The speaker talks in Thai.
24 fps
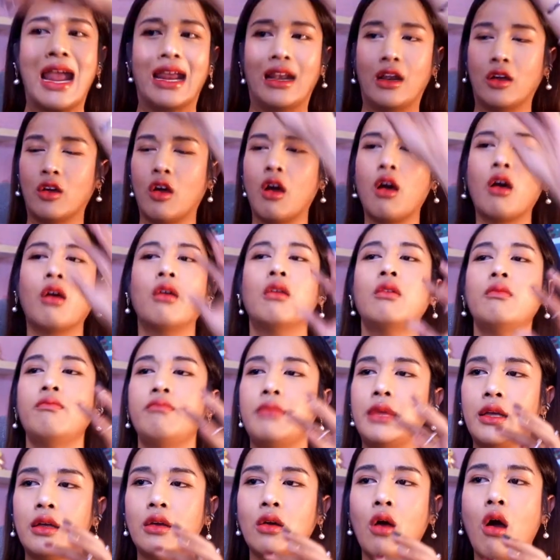ญ่ๆแล้วก็
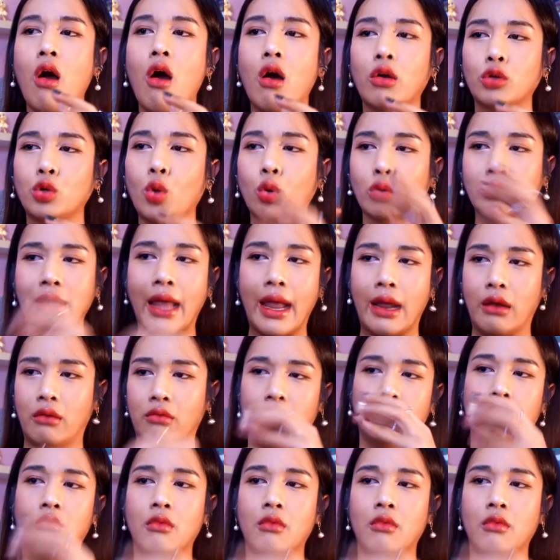มีของตกแต่ง